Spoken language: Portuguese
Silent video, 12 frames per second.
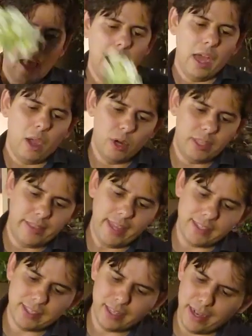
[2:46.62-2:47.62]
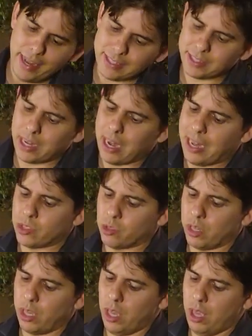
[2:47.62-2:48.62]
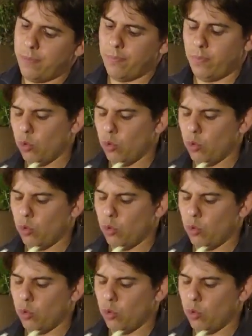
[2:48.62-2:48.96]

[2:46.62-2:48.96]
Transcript: A hortênsia, nesse caso aqui, no